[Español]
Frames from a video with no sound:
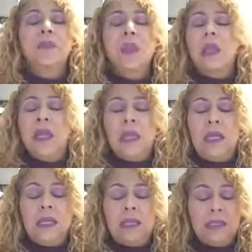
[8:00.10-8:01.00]

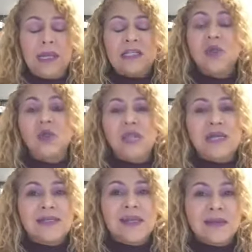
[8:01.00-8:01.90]
eh, las
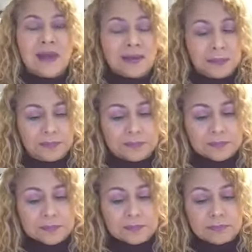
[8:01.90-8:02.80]
cosas se dan.
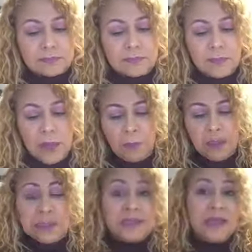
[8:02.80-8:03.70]

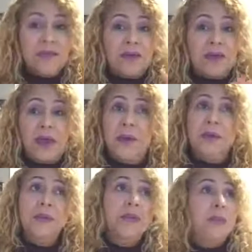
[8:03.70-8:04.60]
Pues este
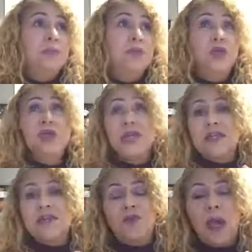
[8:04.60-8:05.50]
video, yo no sé
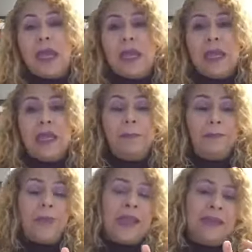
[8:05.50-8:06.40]
si fue que
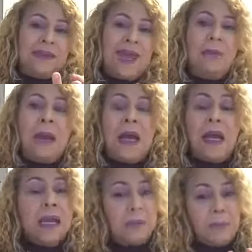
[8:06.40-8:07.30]
el
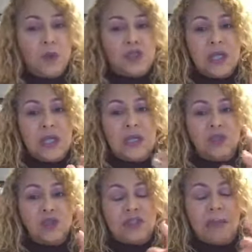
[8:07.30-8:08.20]
tema que puse,
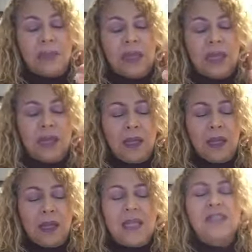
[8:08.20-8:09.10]
yo llamé,
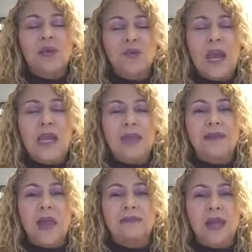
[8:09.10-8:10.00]
hice una ley
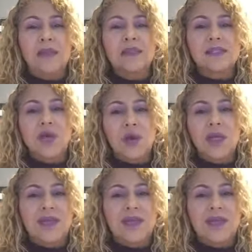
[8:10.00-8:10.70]
de atracción